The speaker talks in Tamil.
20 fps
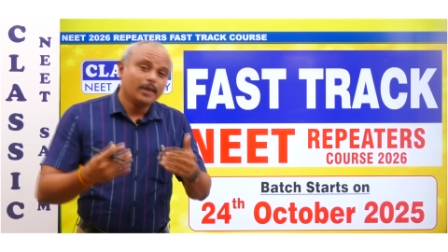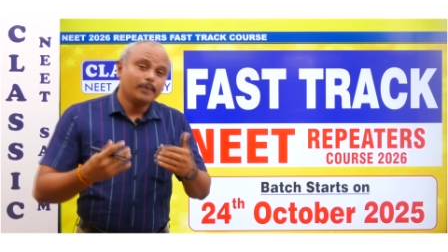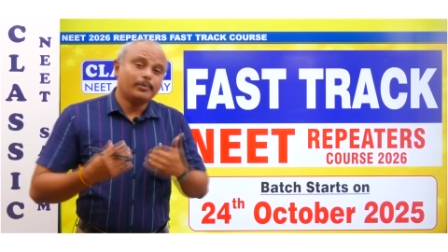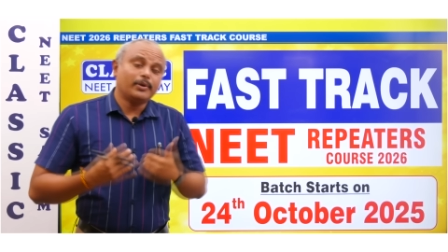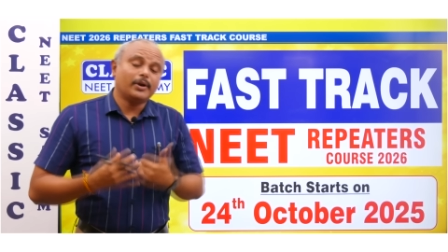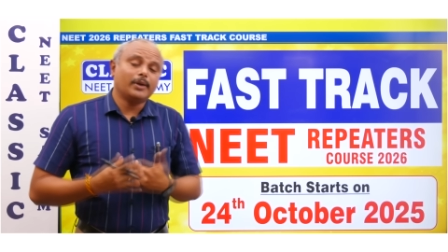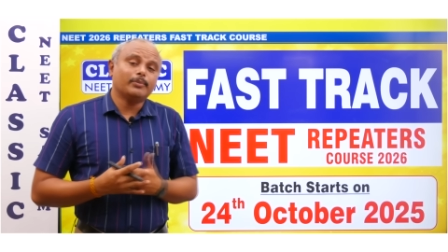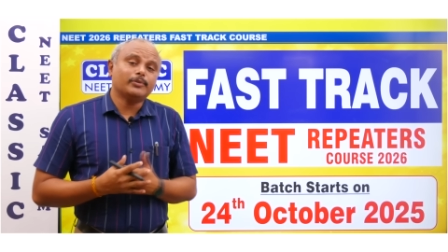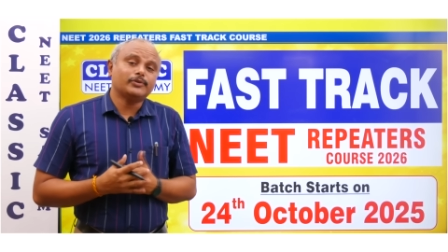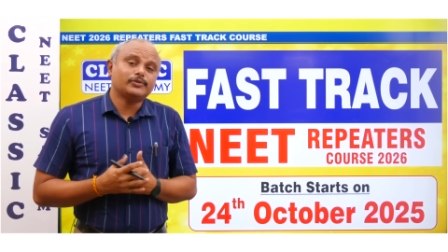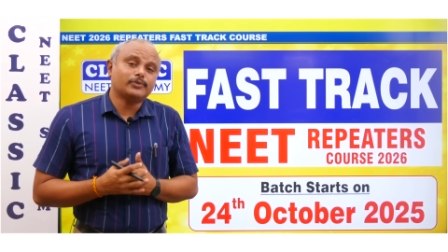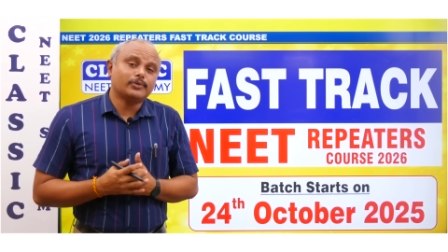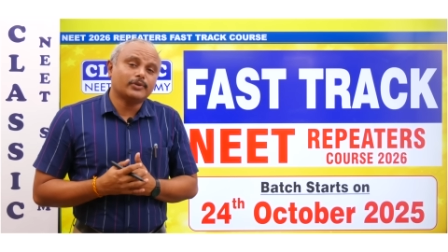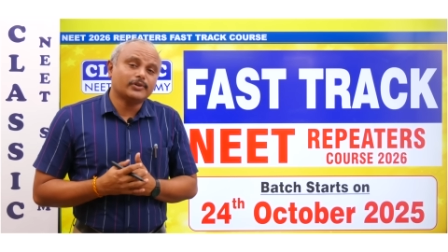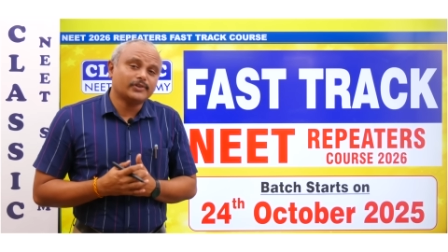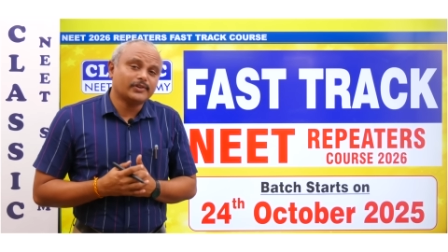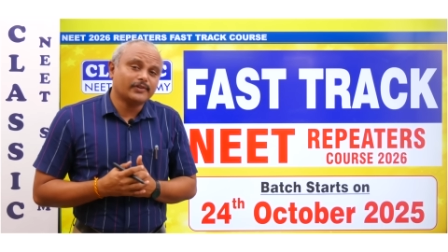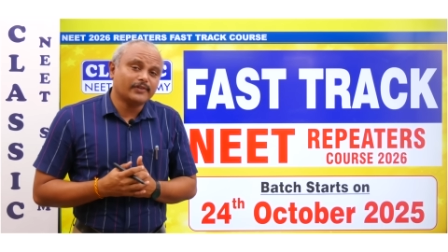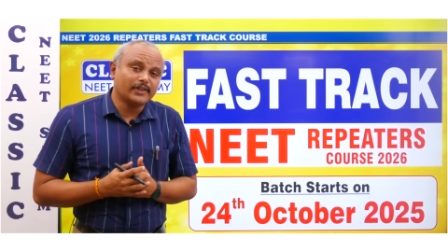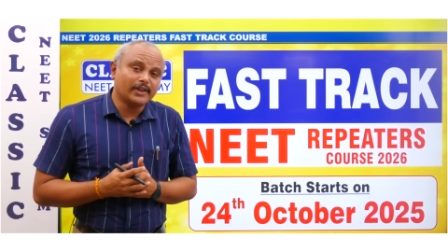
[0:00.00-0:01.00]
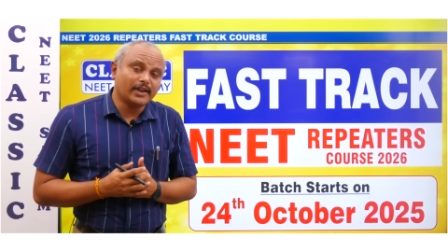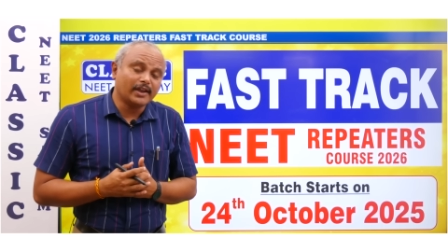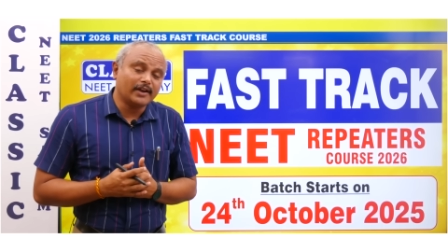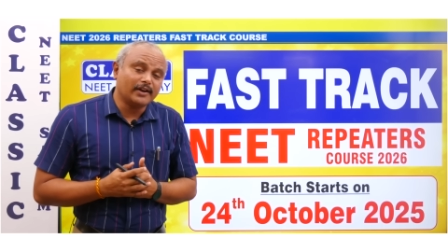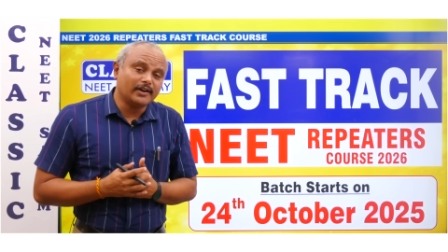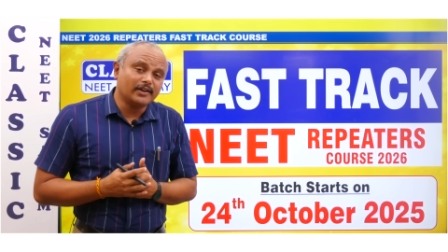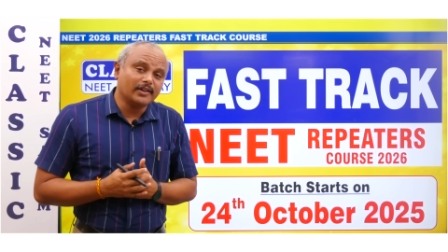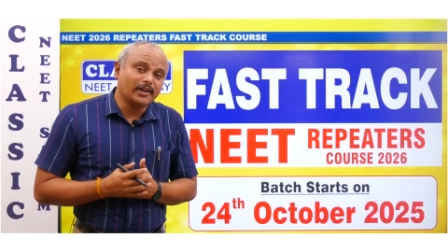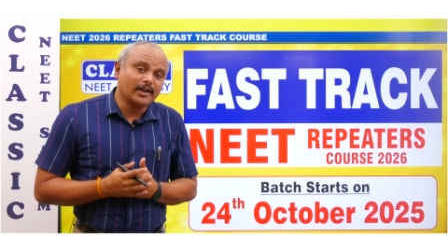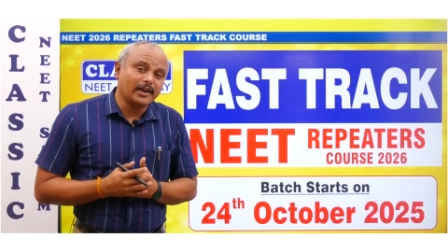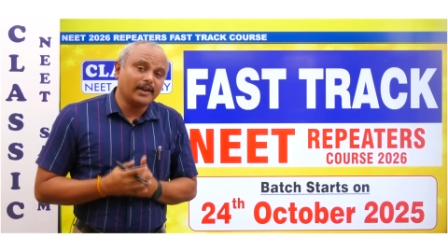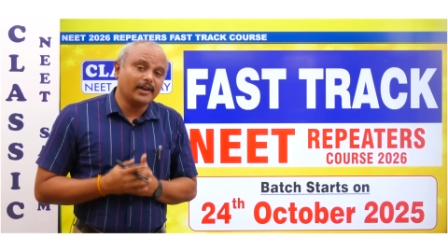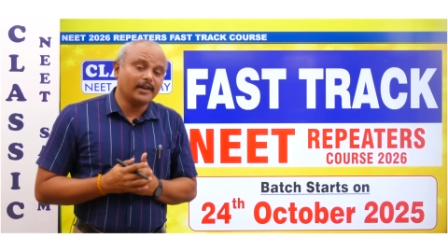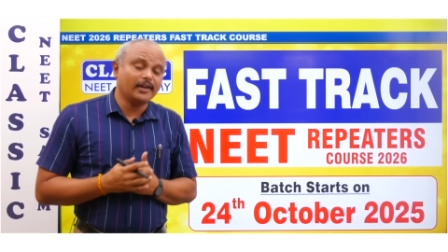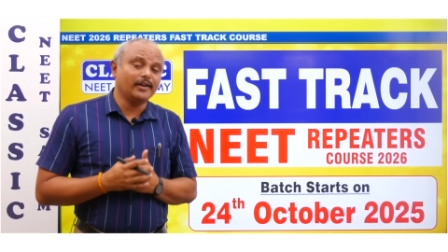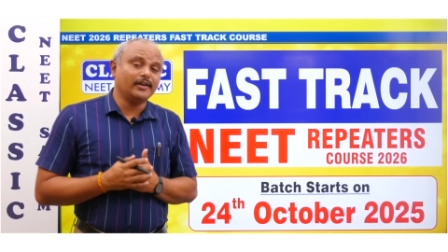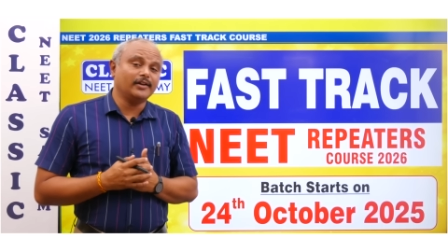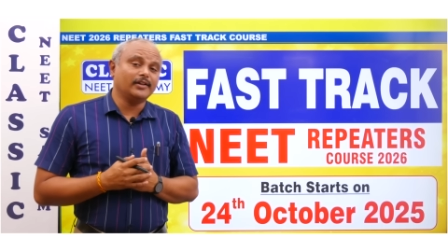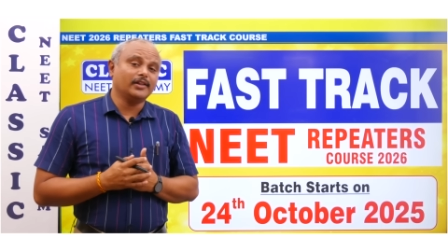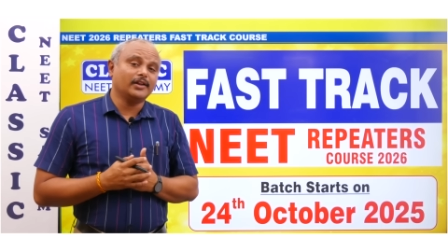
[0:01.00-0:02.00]
இப்போ நம்ம ஸ்டூடெண்ட்ஸே வந்து கேட்டிருந்தாங்க என்ன
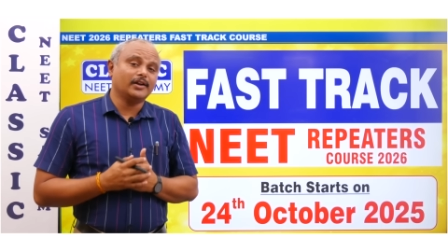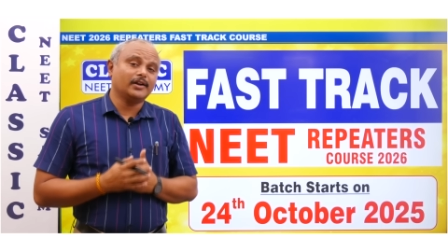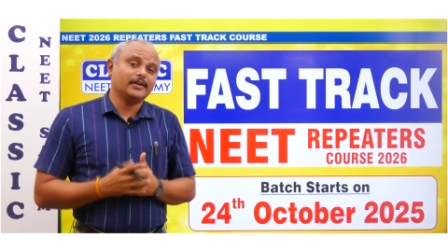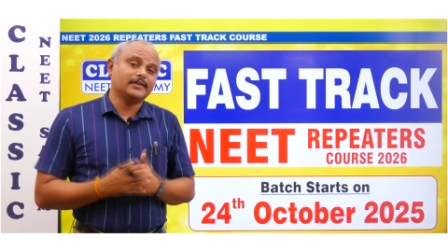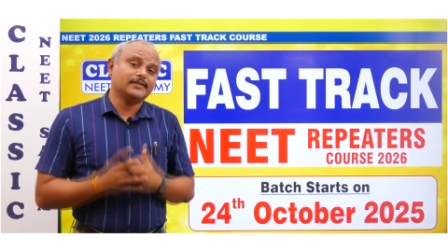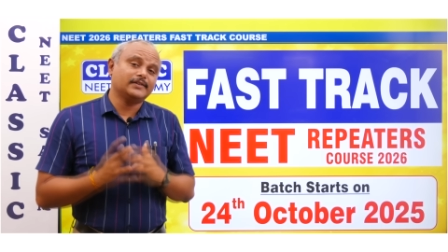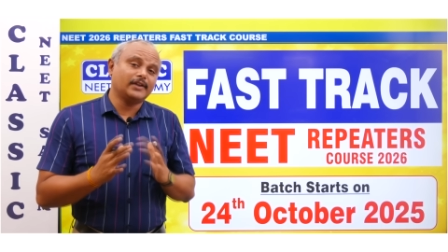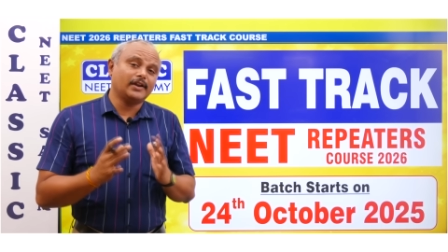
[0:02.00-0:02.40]
கேட்டிருந்தாங்கன்னா